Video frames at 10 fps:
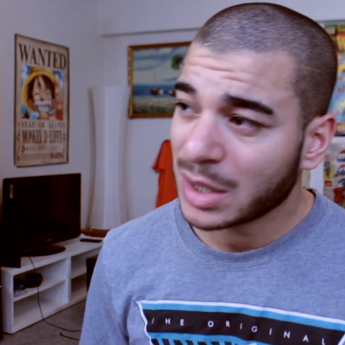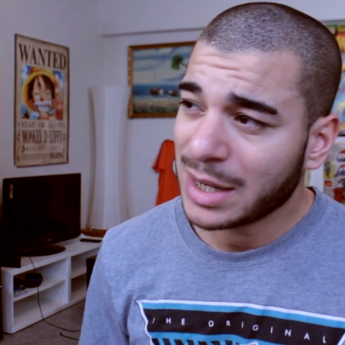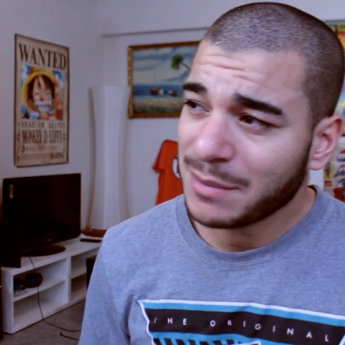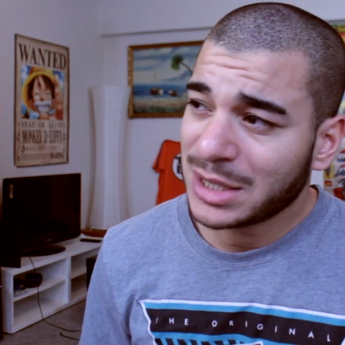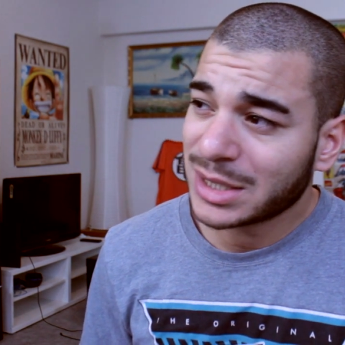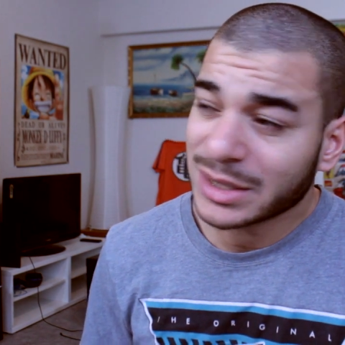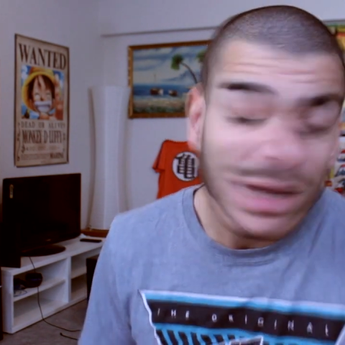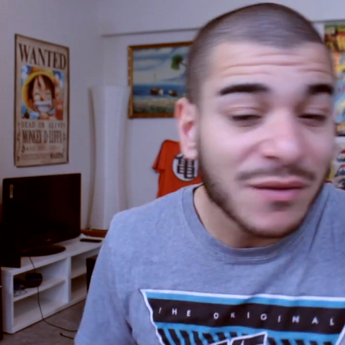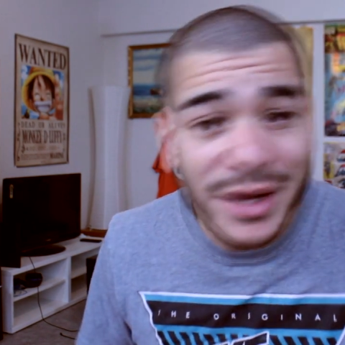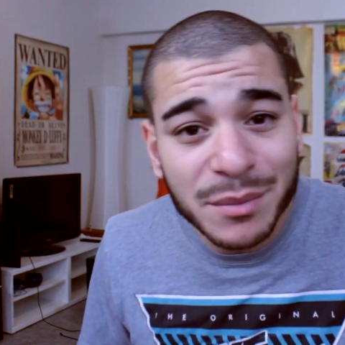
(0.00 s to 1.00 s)
L'amitié,
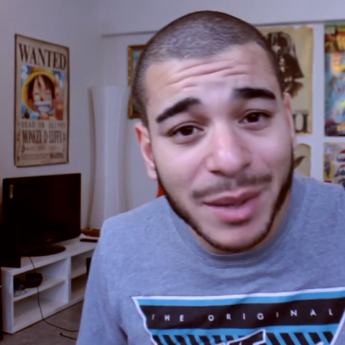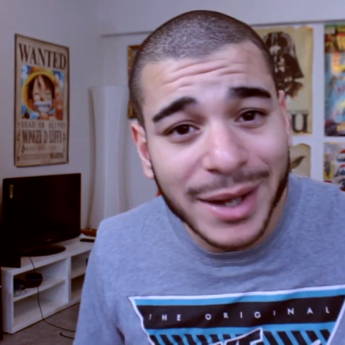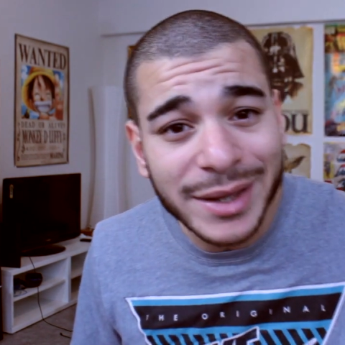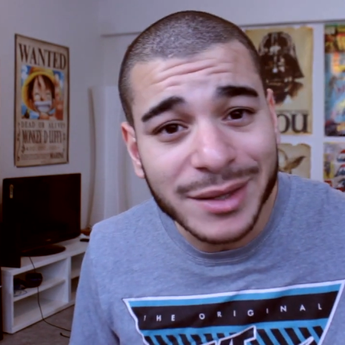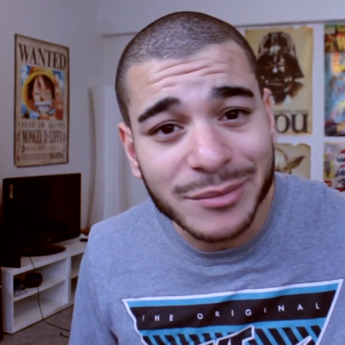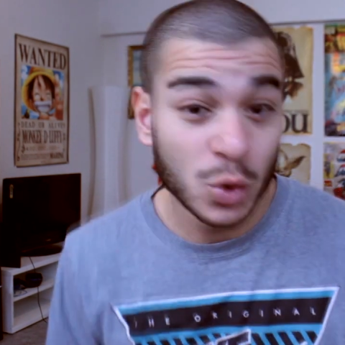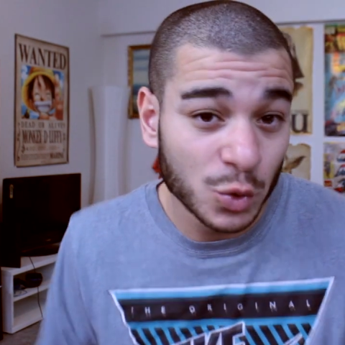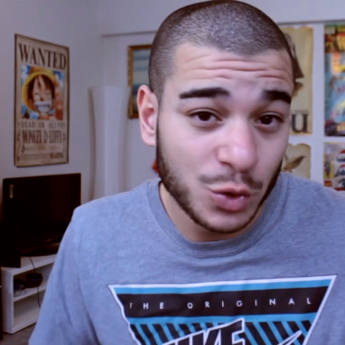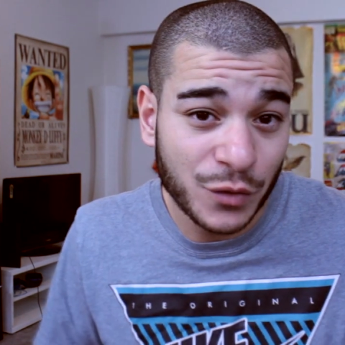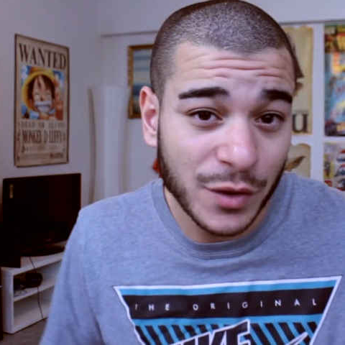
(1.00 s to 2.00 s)
ça devrait être pareil.
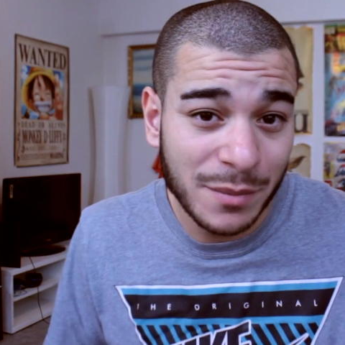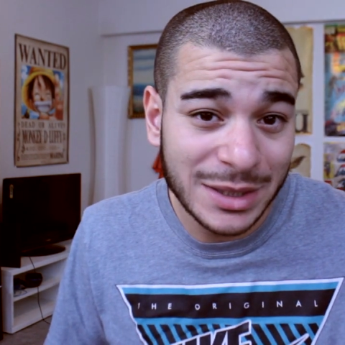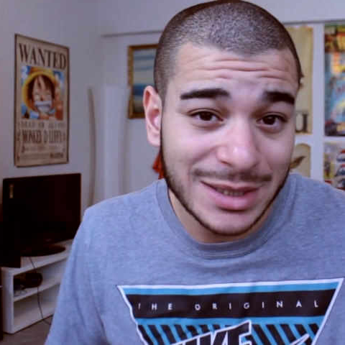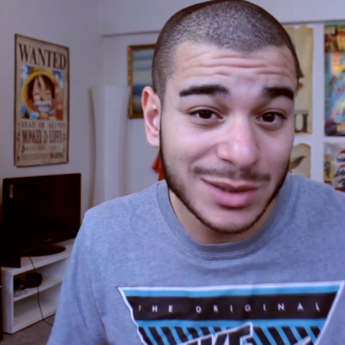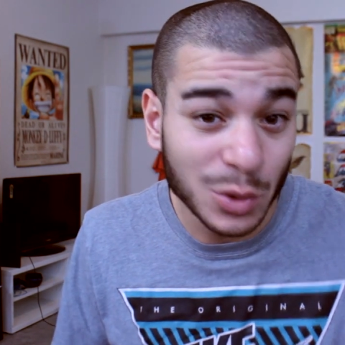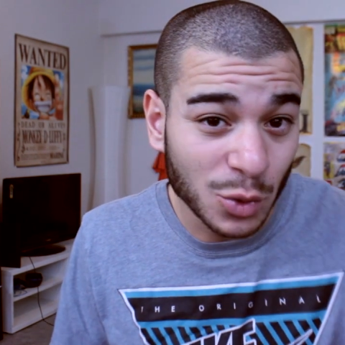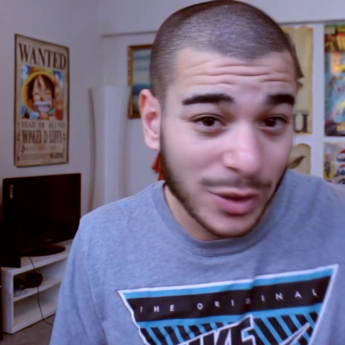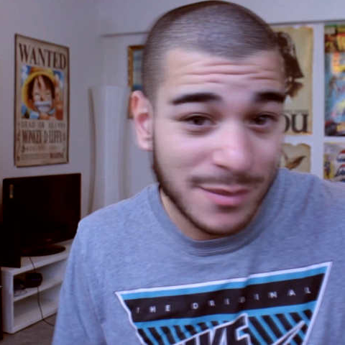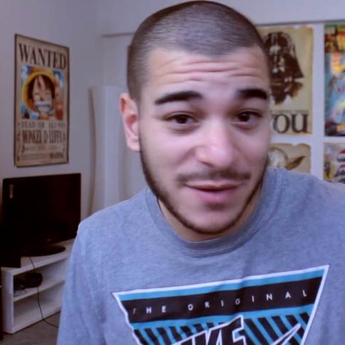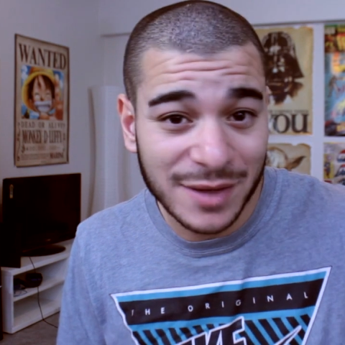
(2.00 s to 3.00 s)
Aujourd'hui, tu fais une bêtise que ton
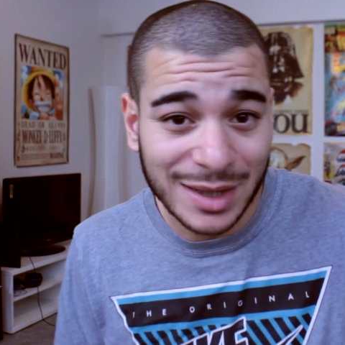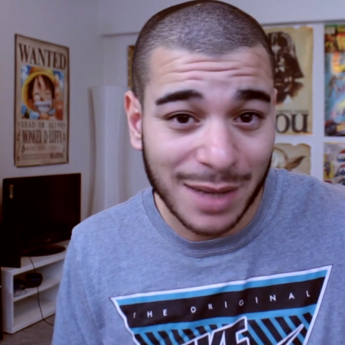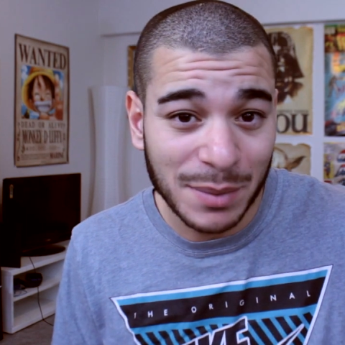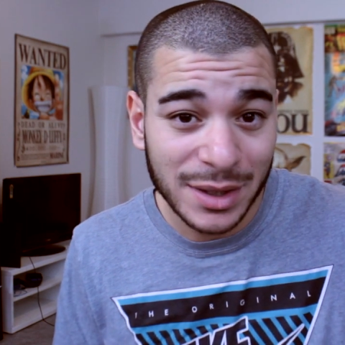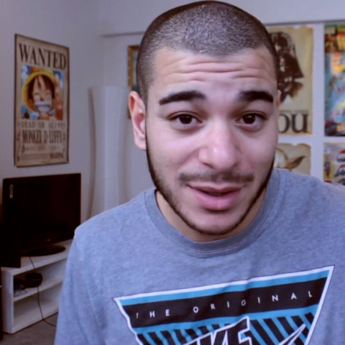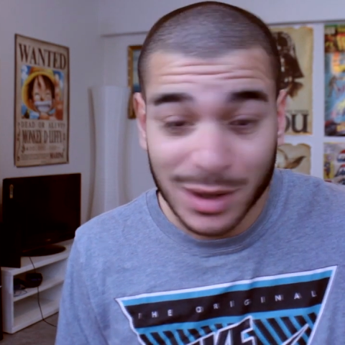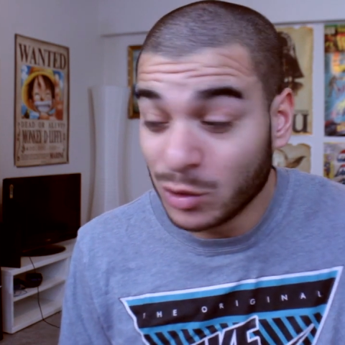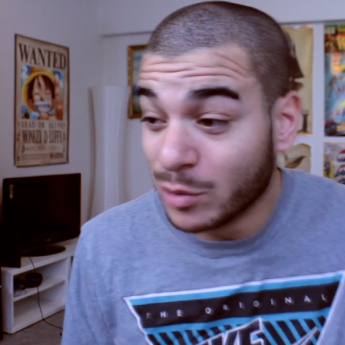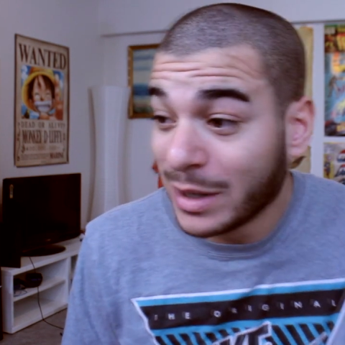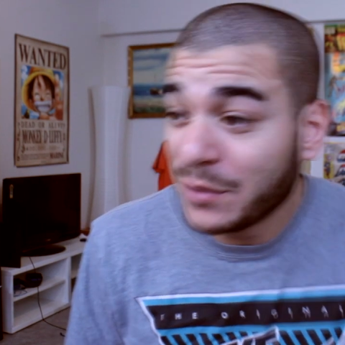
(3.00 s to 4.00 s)
ami vient te rappeler,
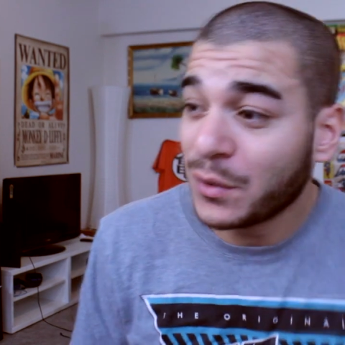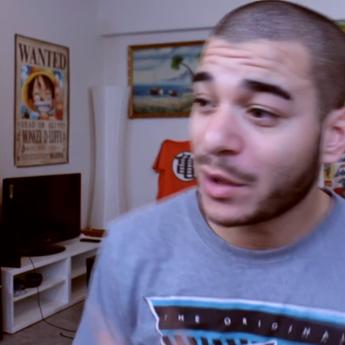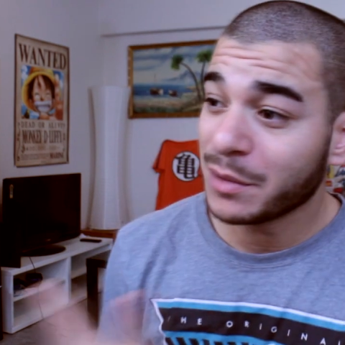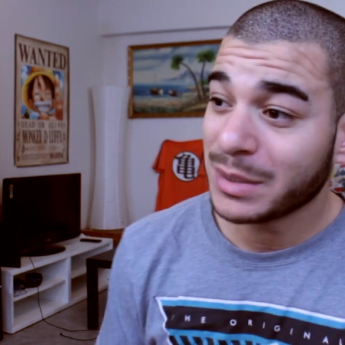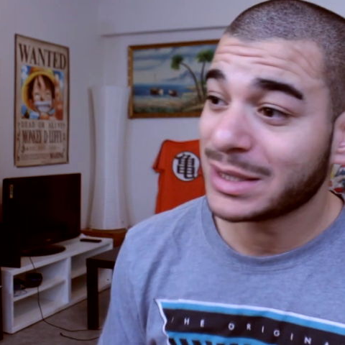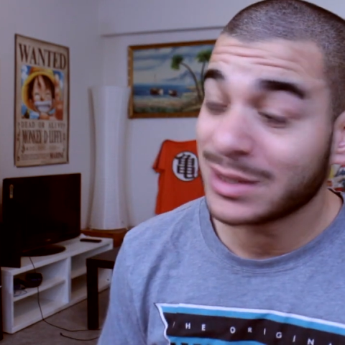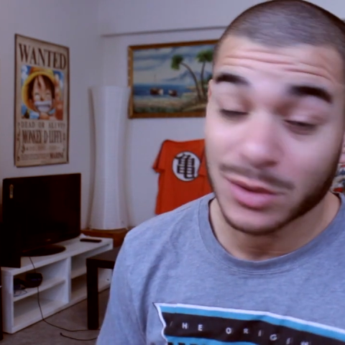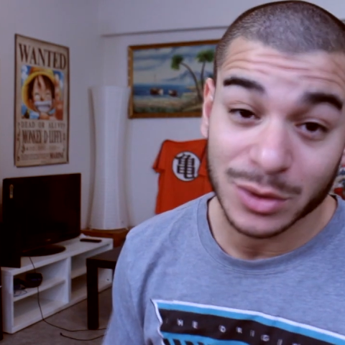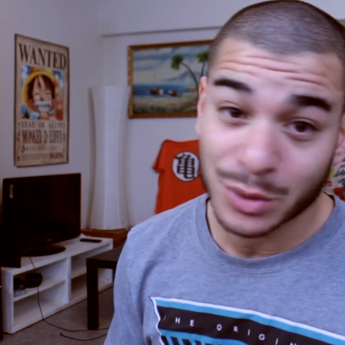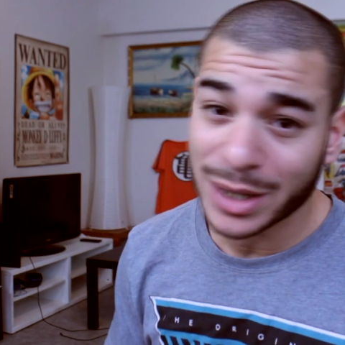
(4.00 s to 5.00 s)
demain, il fera une bêtise
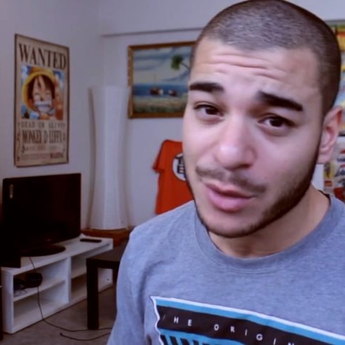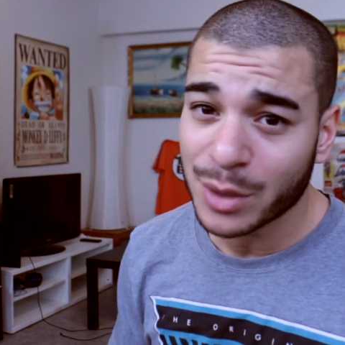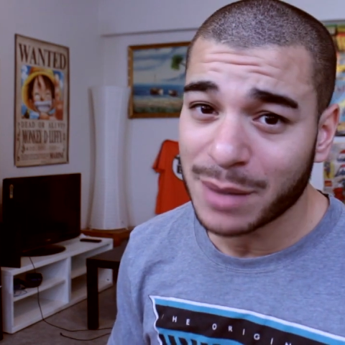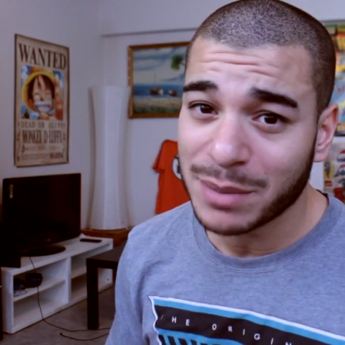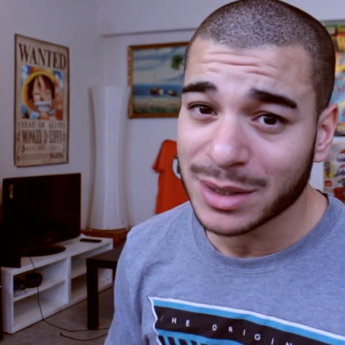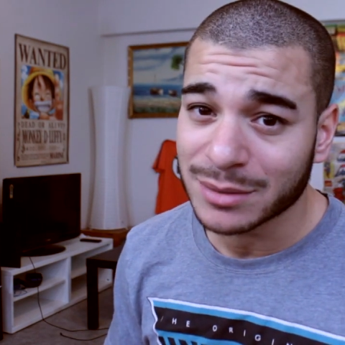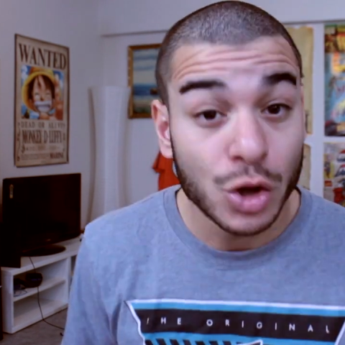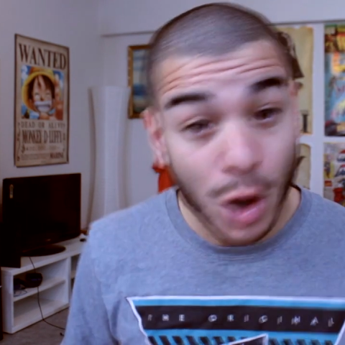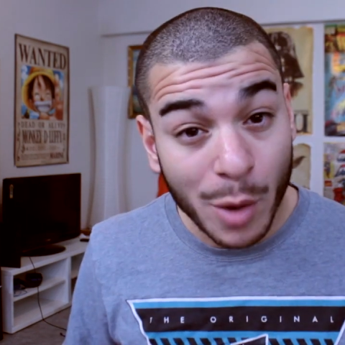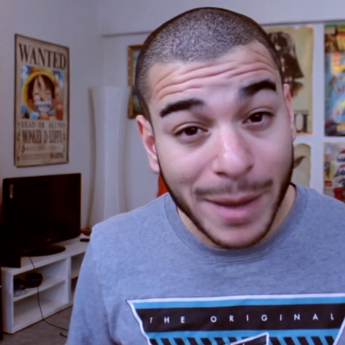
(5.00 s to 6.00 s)
que tu iras lui rappeler.
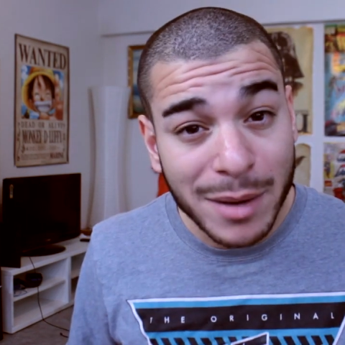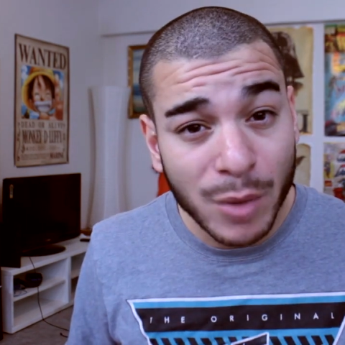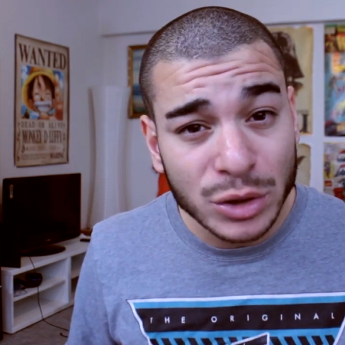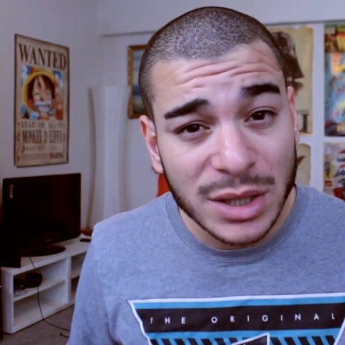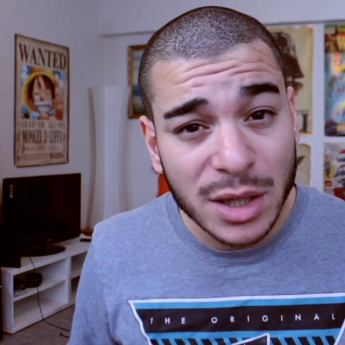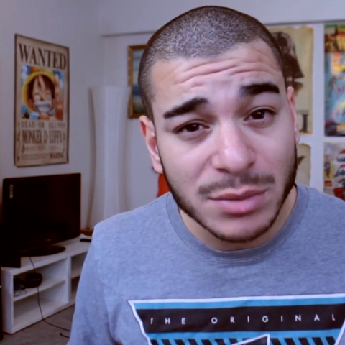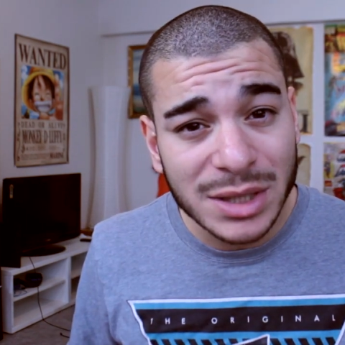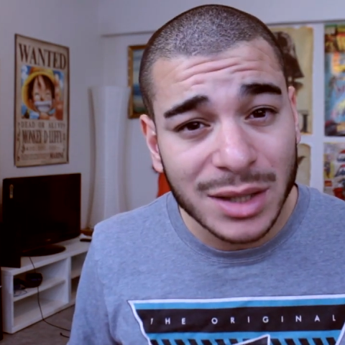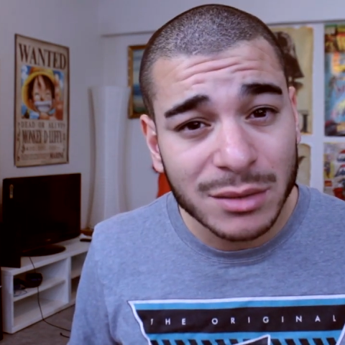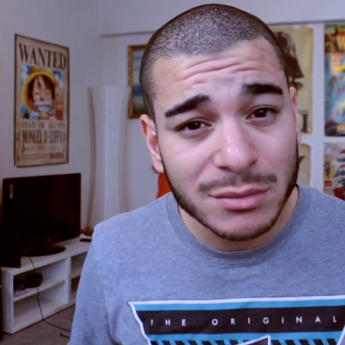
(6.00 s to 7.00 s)
Normalement, c'est comme ça.